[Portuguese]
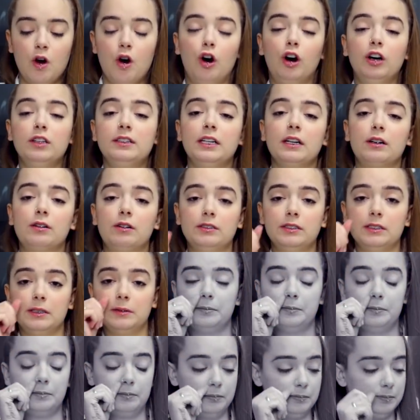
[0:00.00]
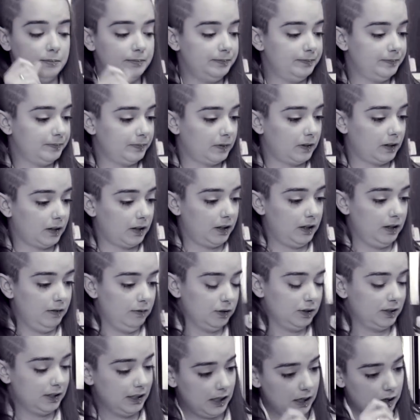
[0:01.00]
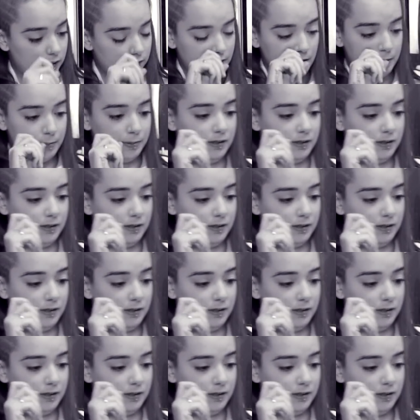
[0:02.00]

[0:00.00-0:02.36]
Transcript: outra coisa que você não vai